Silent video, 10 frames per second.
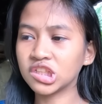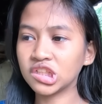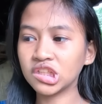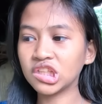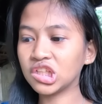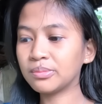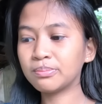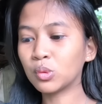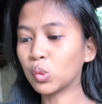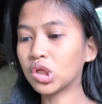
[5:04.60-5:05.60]
Hindi
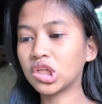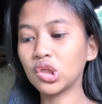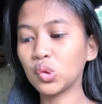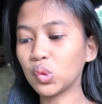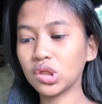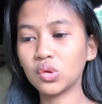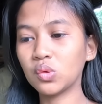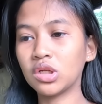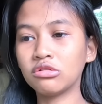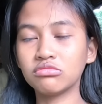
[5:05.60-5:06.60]
po. Kilo-kilo
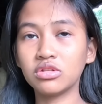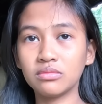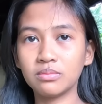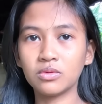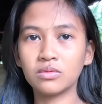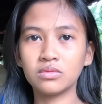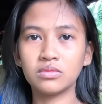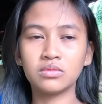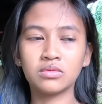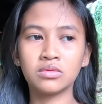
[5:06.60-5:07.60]
lang. Ilang kilo
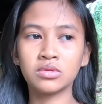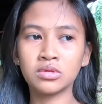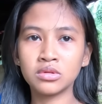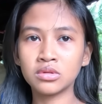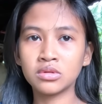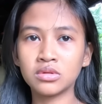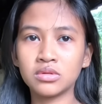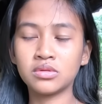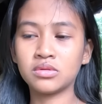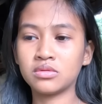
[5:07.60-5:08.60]
naman yung
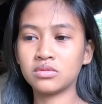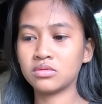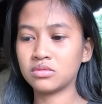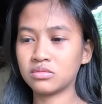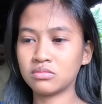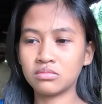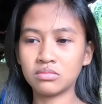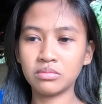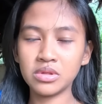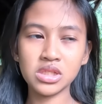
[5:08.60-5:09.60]
na ano nila?
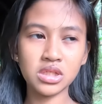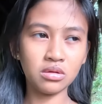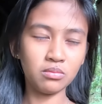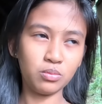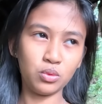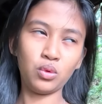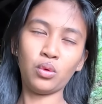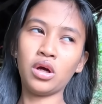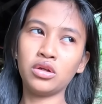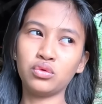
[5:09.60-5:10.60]
Minsan po,
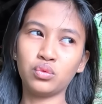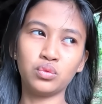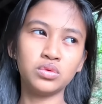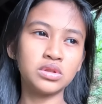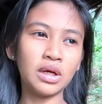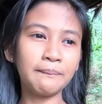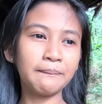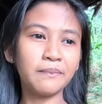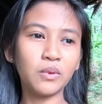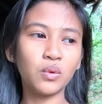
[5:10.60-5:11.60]
ano,
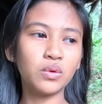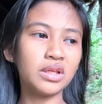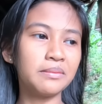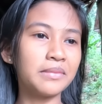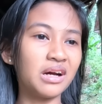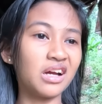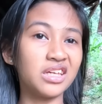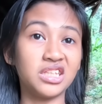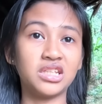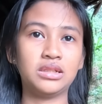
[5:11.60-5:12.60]
sampo, lima,
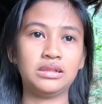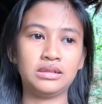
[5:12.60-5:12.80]
ganyan.